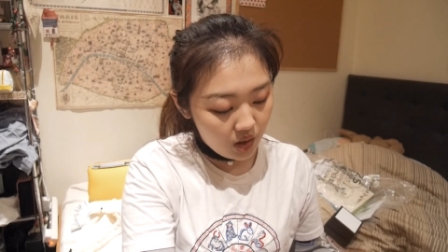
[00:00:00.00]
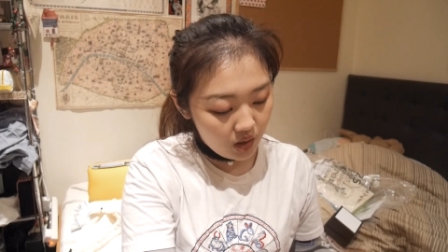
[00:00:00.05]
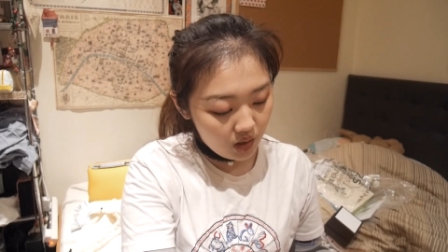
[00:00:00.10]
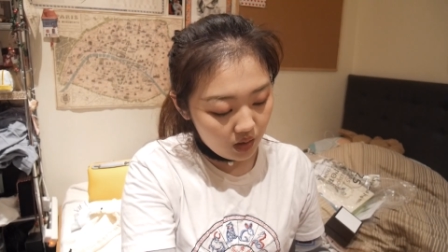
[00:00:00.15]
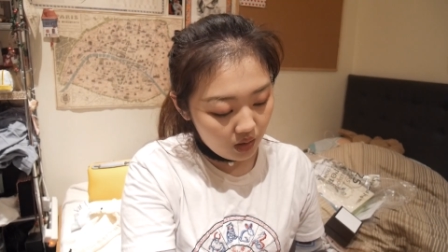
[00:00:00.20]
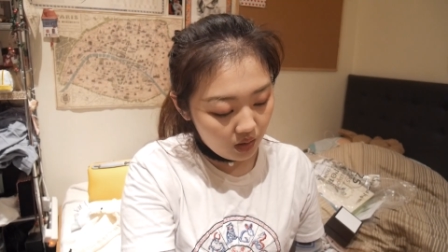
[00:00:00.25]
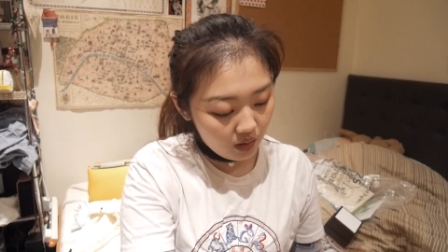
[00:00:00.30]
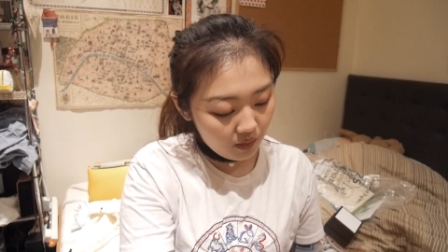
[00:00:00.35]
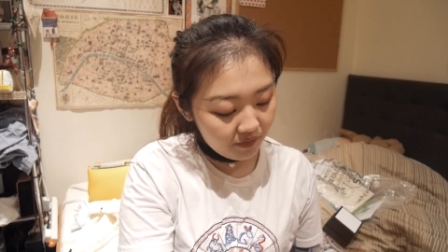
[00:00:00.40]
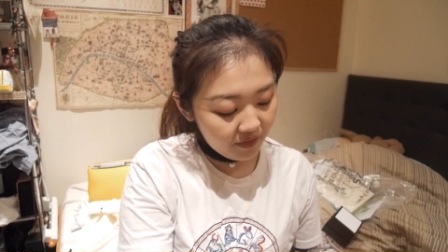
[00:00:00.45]

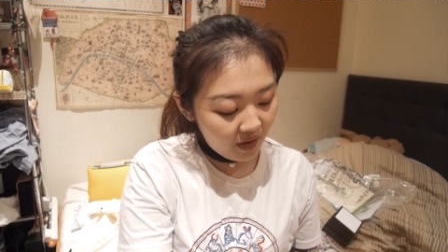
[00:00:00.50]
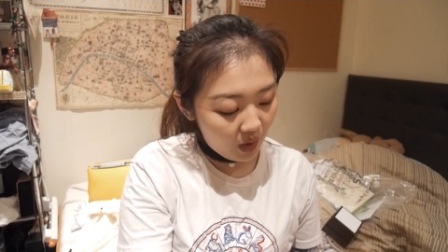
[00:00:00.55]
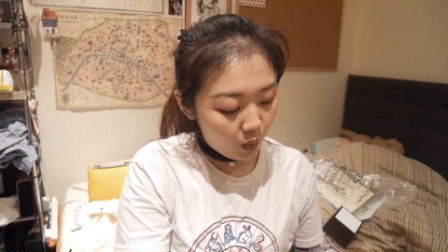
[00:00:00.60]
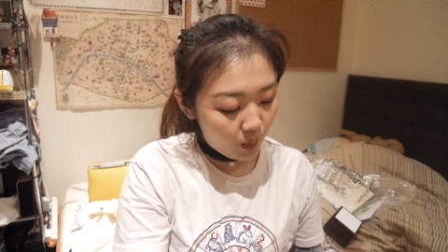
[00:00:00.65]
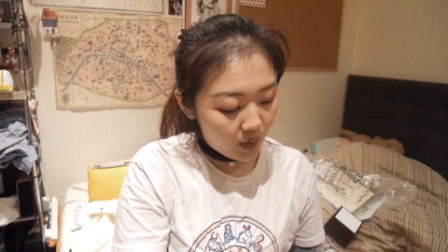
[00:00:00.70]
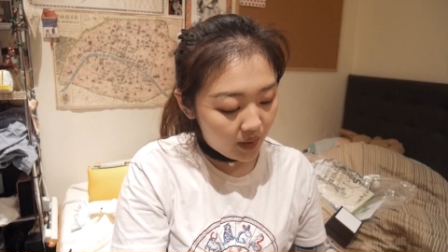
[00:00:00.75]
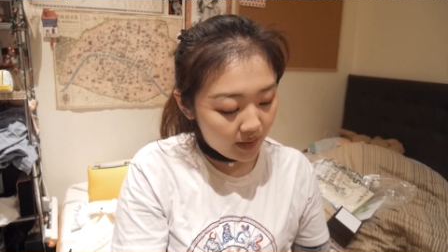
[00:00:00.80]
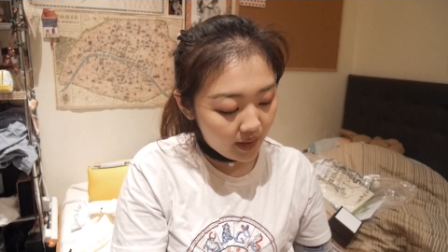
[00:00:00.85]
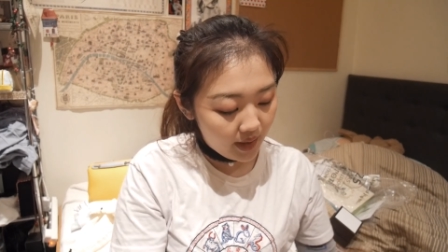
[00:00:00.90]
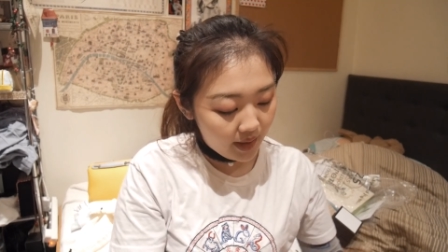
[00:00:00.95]
呃
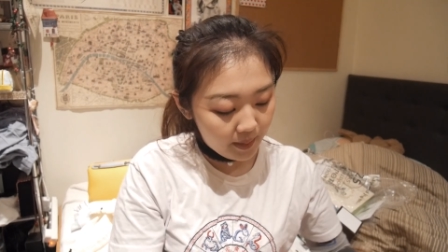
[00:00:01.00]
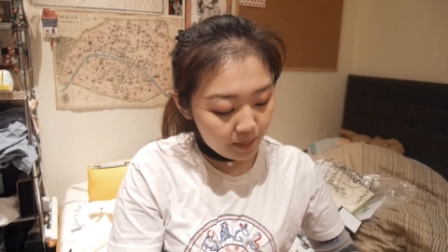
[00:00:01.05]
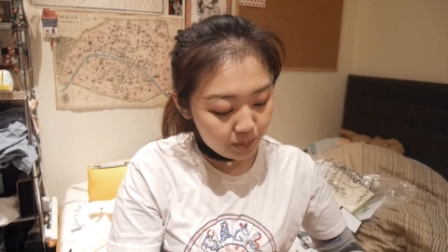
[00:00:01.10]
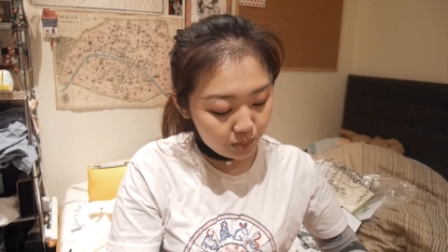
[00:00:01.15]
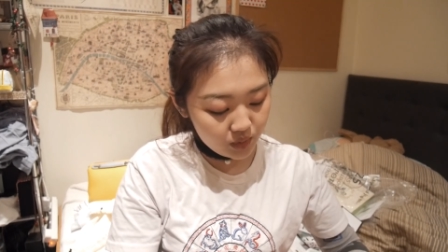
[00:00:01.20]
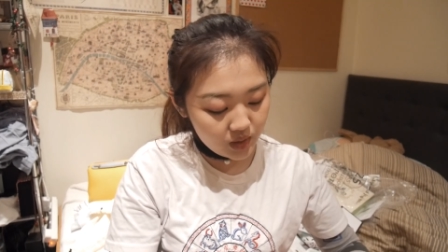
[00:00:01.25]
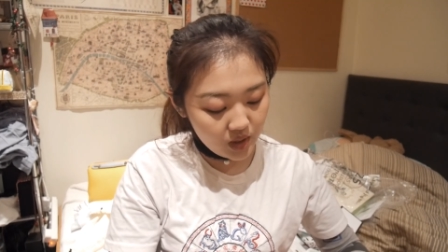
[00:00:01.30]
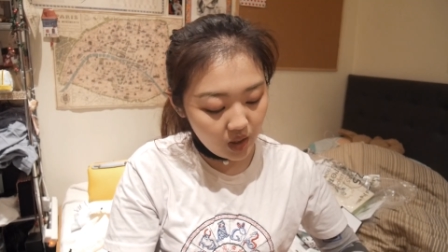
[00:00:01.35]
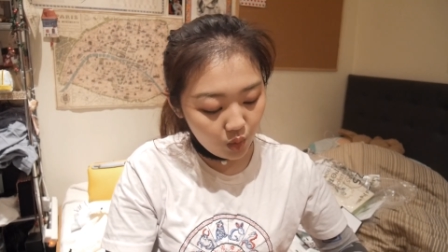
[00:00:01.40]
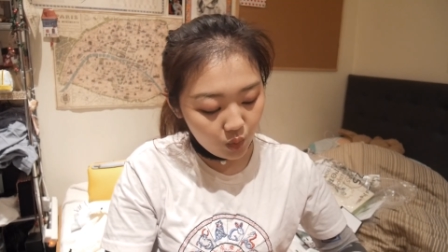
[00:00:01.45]
范围内。
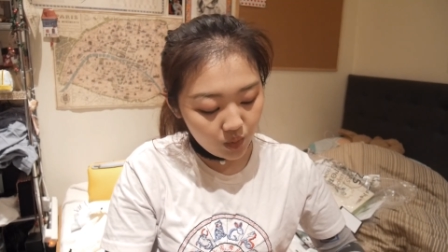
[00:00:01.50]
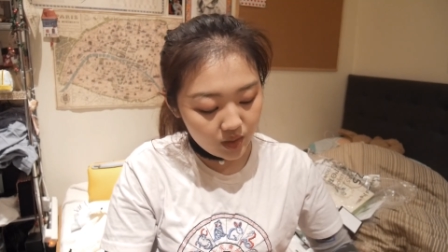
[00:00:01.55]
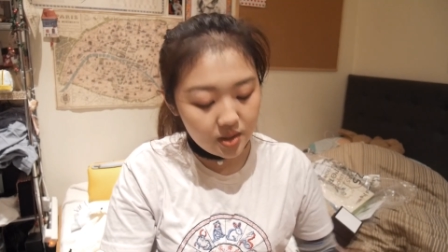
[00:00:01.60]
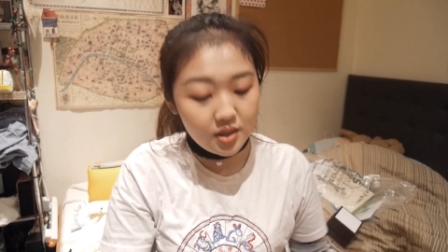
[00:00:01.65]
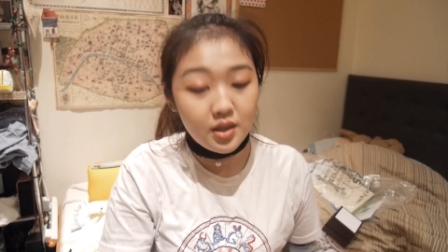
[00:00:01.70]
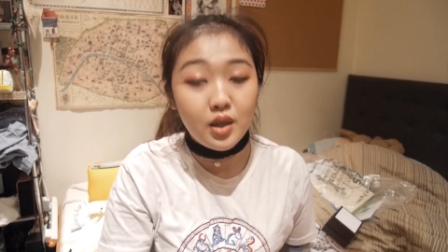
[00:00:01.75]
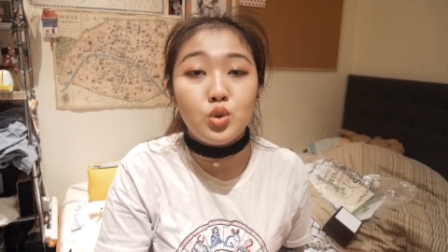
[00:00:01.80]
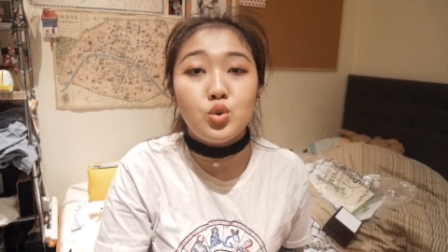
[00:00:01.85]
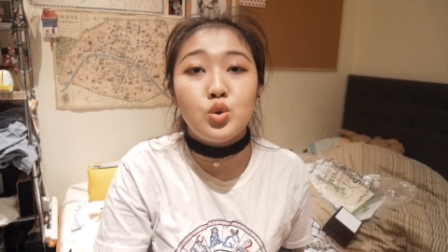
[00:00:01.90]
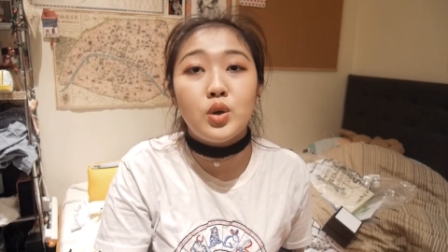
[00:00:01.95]
不像我
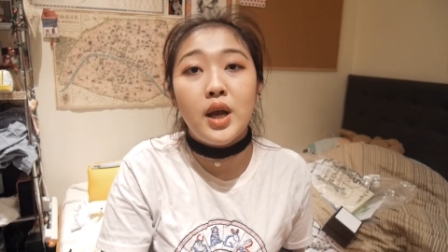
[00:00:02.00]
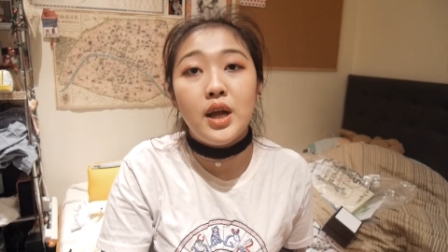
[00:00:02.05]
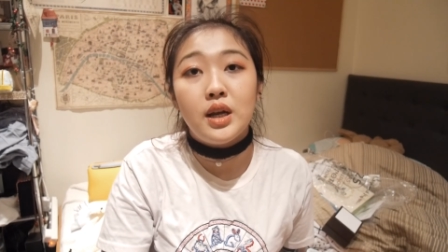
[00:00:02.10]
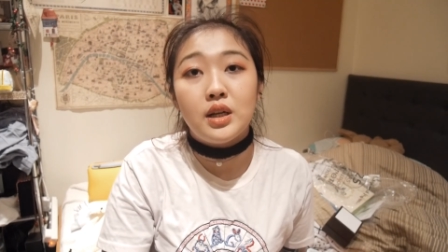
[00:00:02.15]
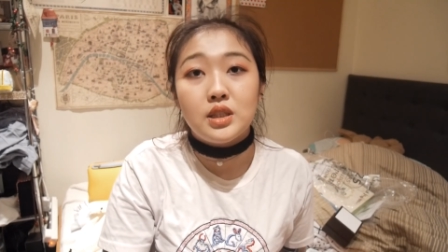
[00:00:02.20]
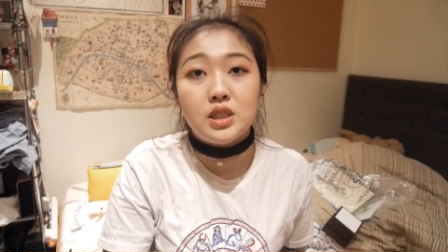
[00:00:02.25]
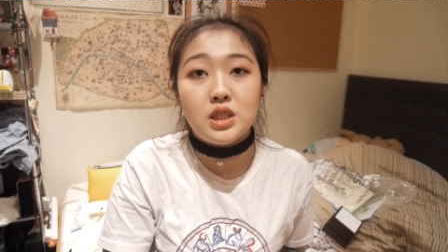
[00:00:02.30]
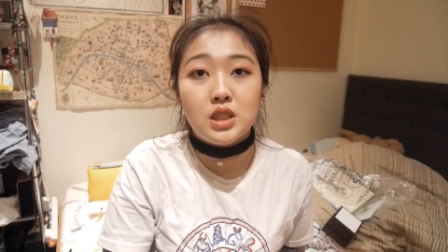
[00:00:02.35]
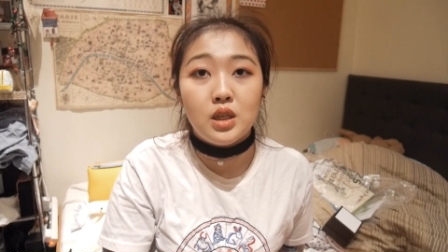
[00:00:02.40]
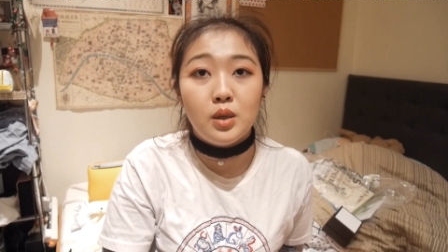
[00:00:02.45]
今天就看
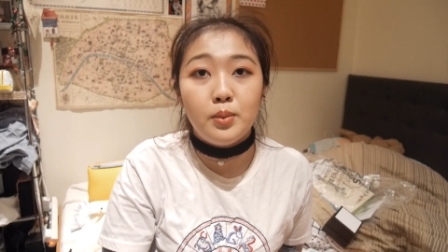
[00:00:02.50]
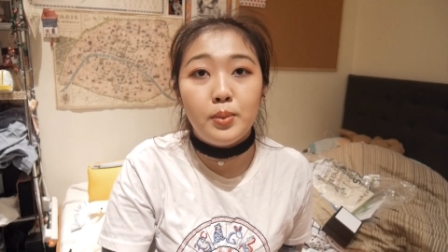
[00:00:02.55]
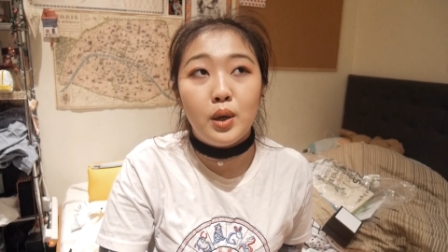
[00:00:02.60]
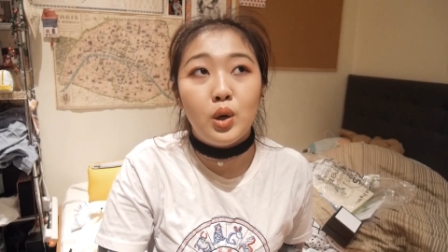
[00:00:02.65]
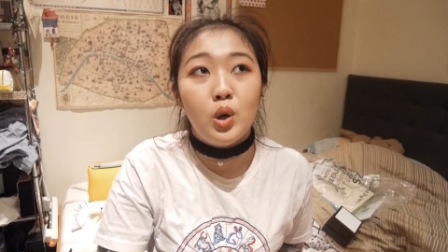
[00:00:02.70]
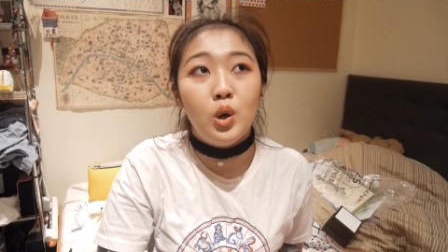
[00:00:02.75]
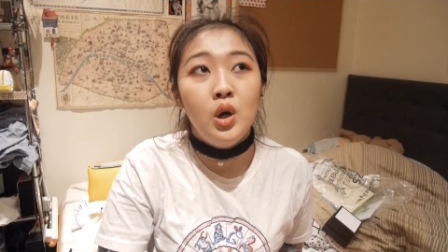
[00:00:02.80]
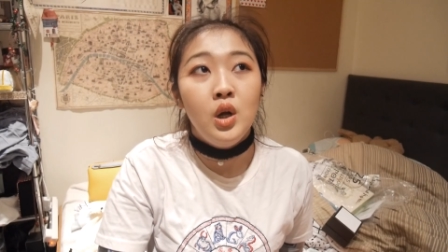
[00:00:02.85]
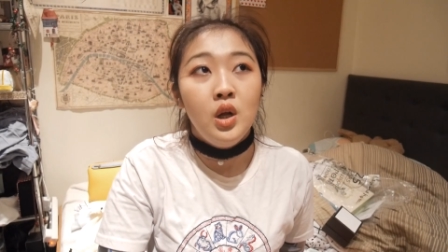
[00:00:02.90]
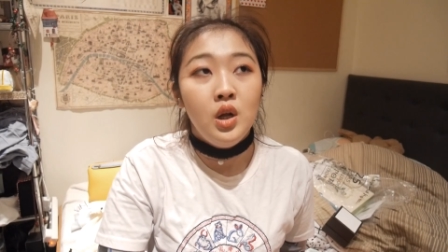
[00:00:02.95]
了几个
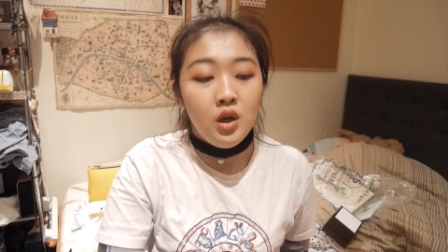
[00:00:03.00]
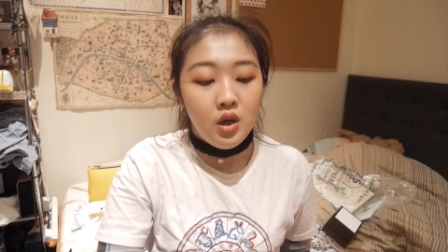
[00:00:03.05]
包，